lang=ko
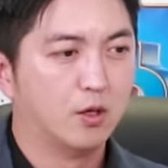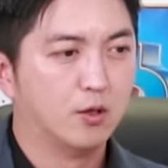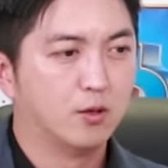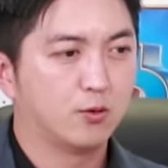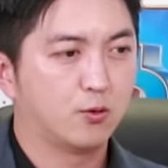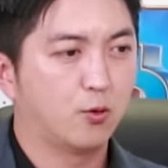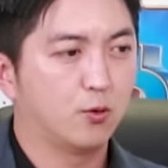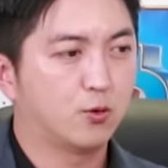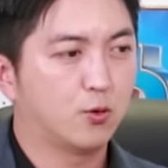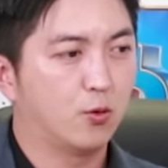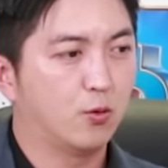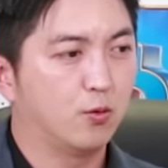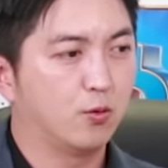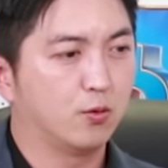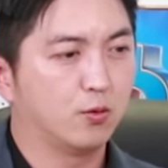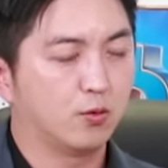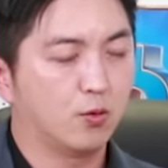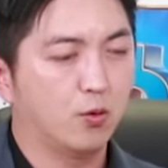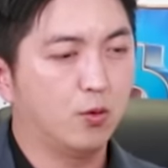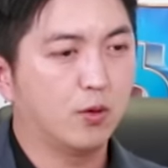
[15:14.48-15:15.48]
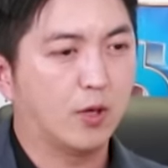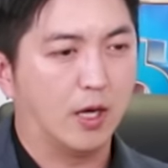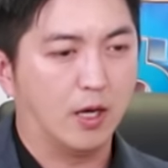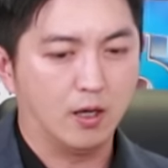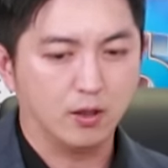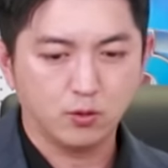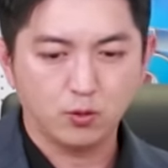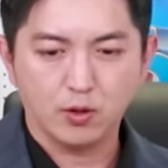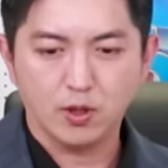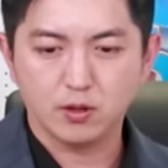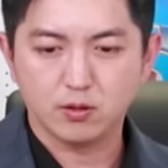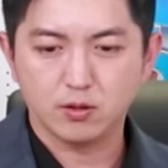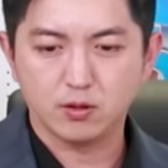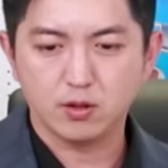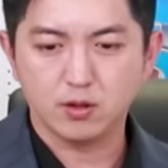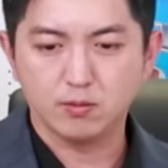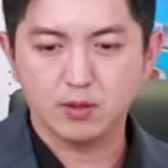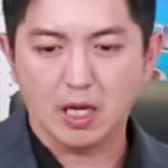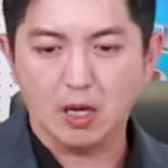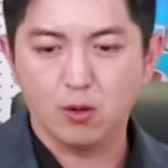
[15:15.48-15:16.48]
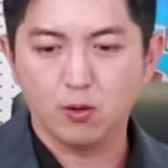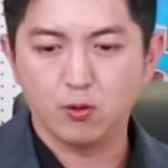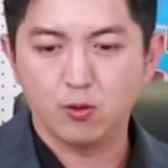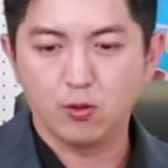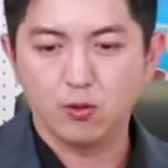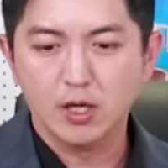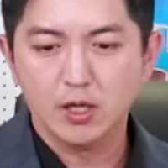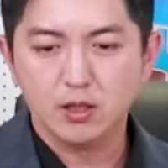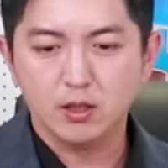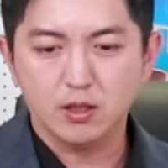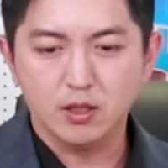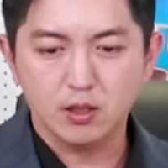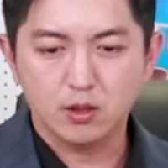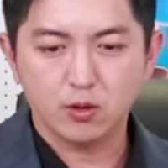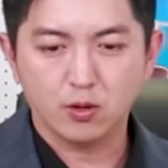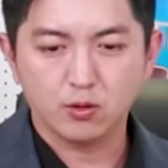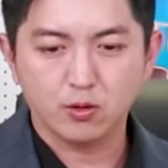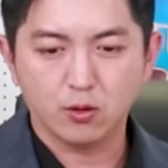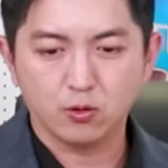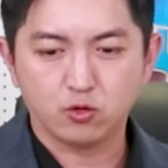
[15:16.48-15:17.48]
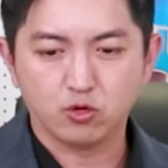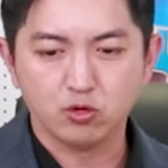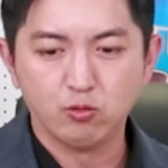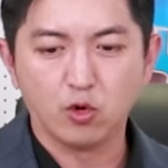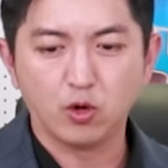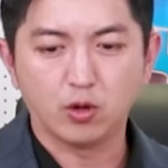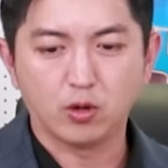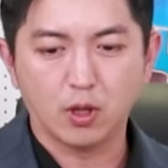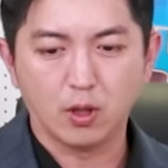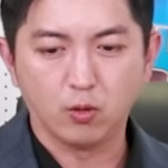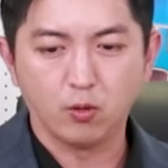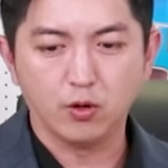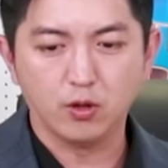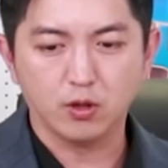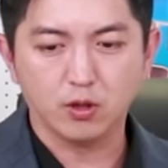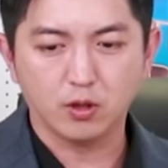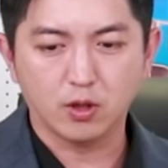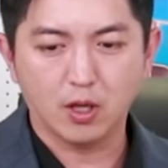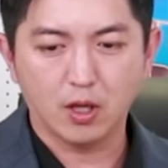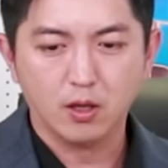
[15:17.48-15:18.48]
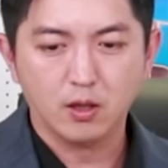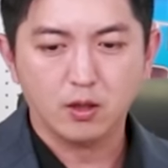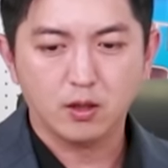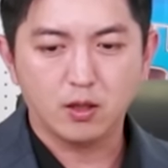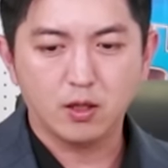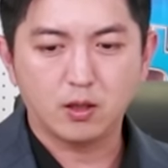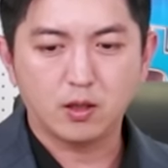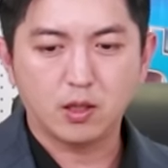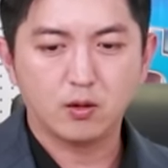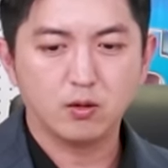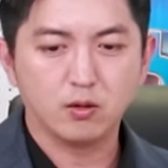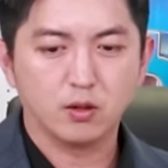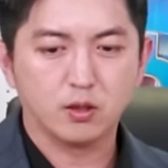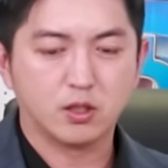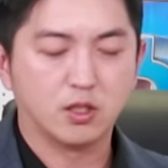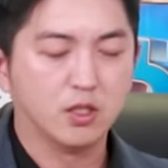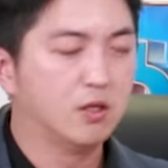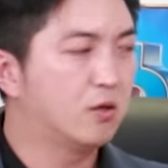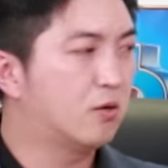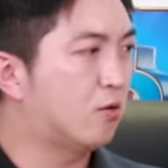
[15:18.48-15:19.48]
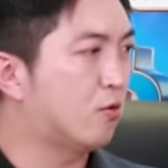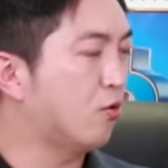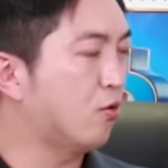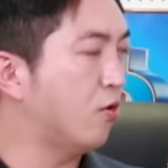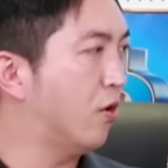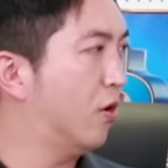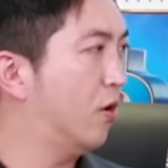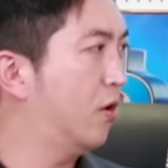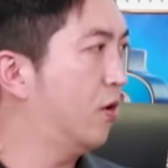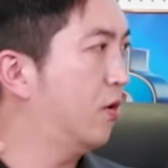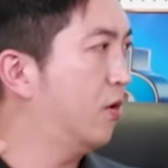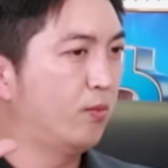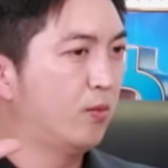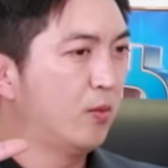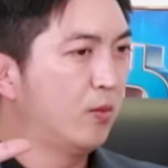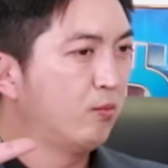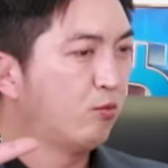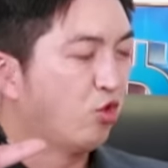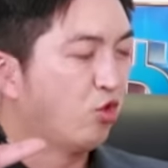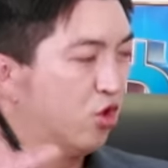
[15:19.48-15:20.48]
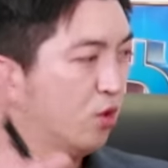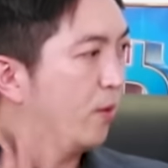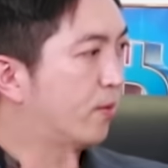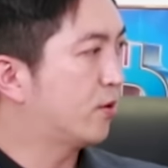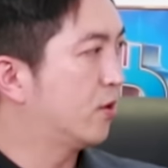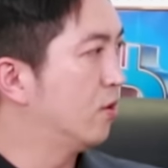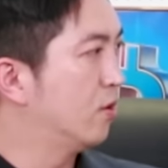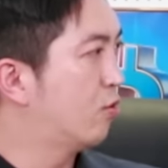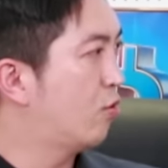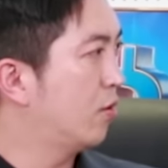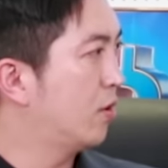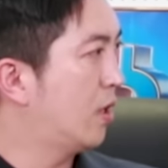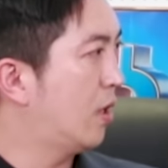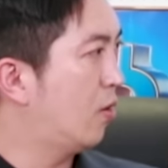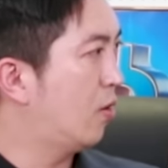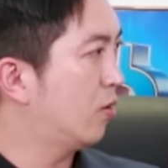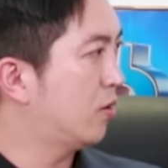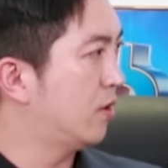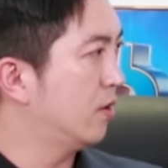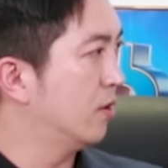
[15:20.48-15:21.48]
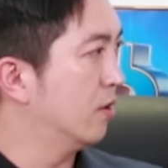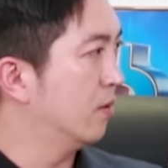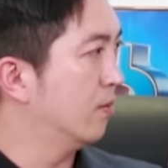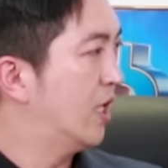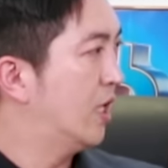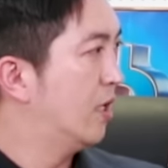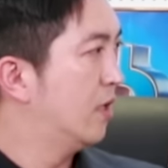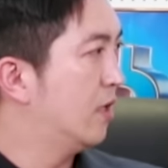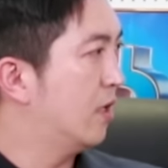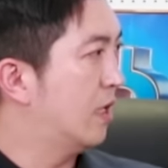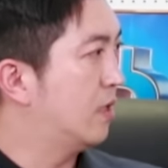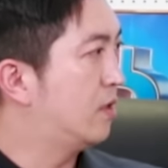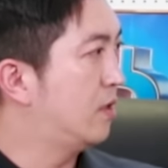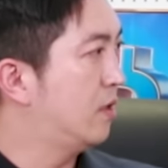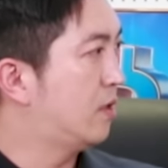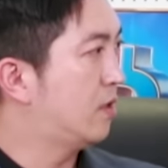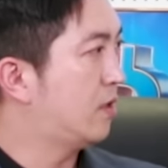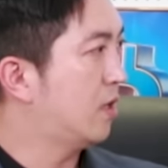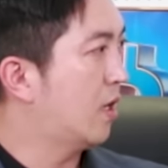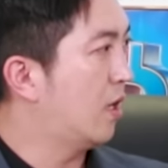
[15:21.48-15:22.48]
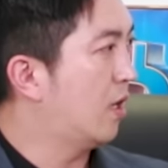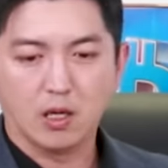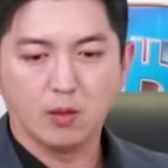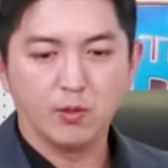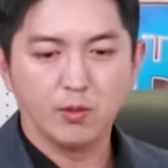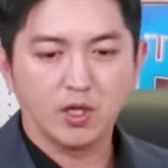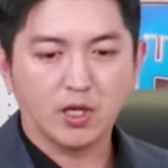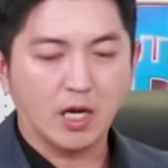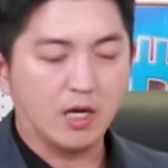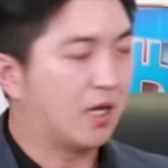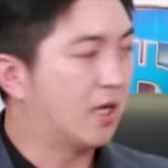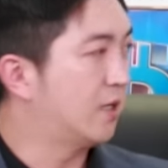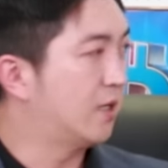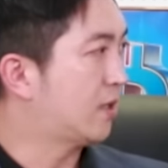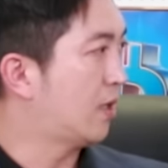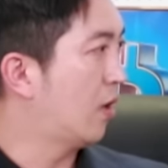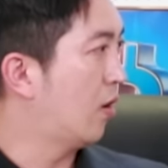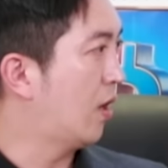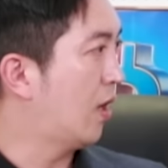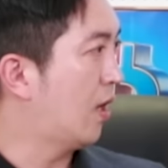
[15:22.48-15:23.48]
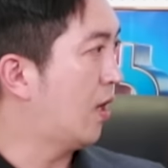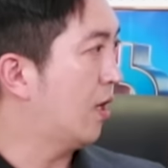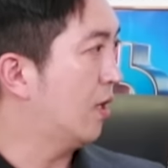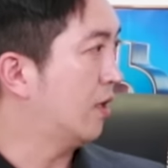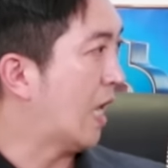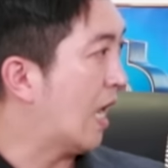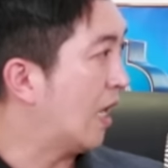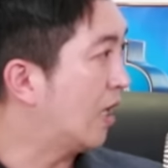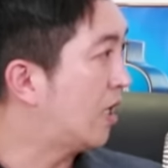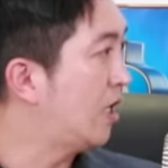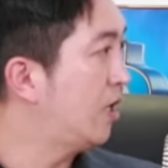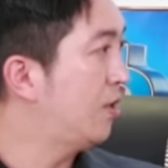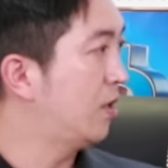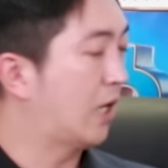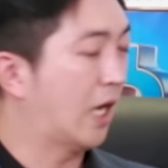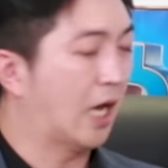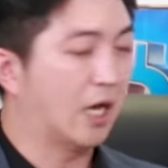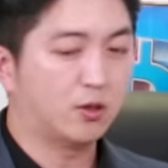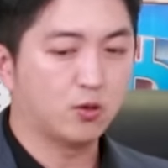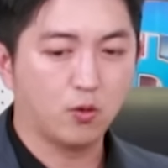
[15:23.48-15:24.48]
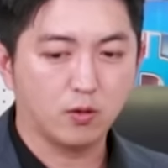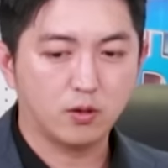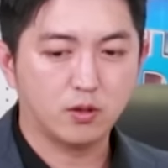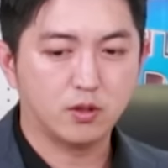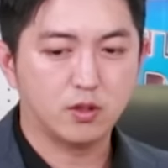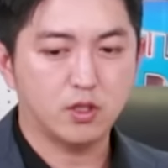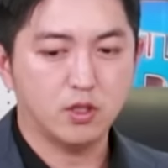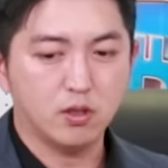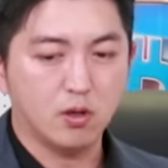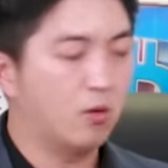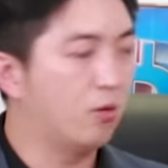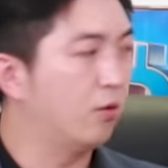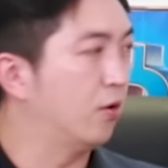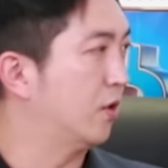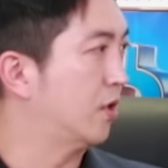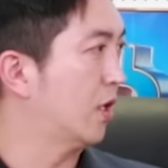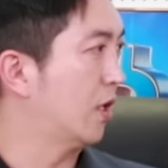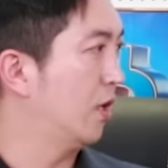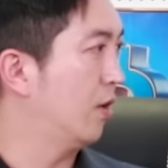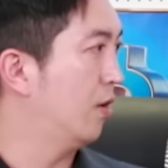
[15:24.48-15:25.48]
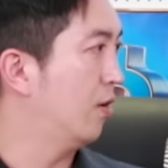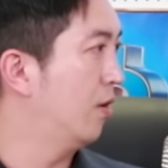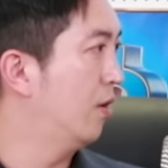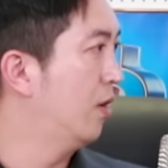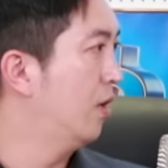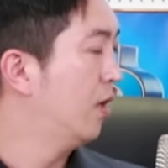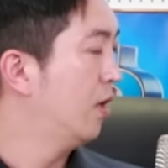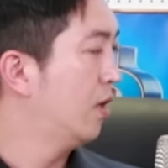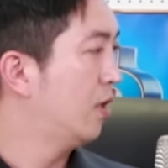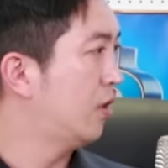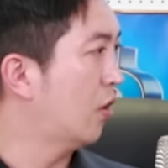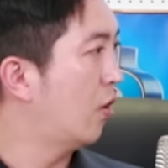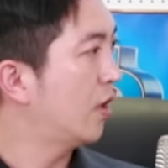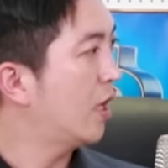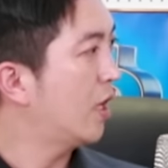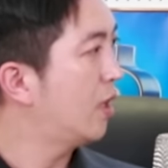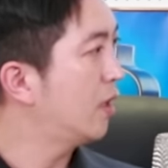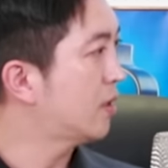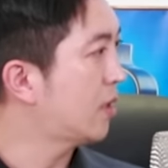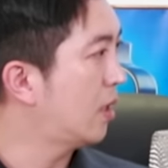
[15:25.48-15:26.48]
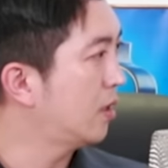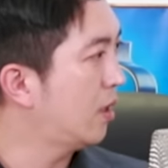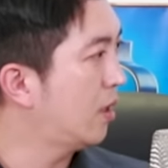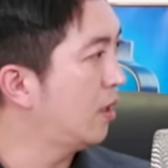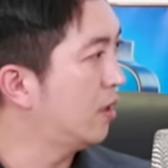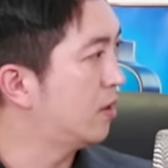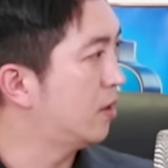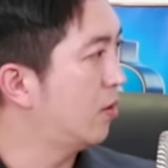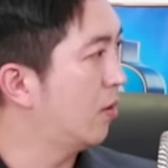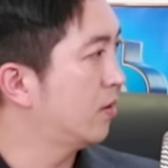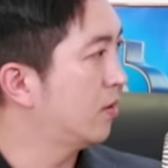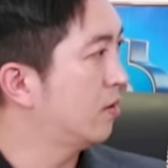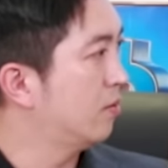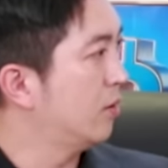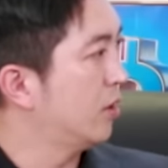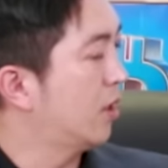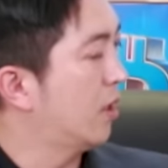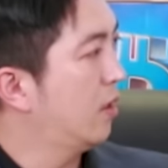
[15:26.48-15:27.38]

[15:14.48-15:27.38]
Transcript: 소송도 계속해서 지금 나오고 있어서 주목이 되고 있는데 일단은 증권 증권 불법 증권이라고 지금 SEC랑 게리 겐슬러가 낙인을 음. 계속 찍어오고 있잖아요. 네. 영향이 상당히 있을 것 같습니다.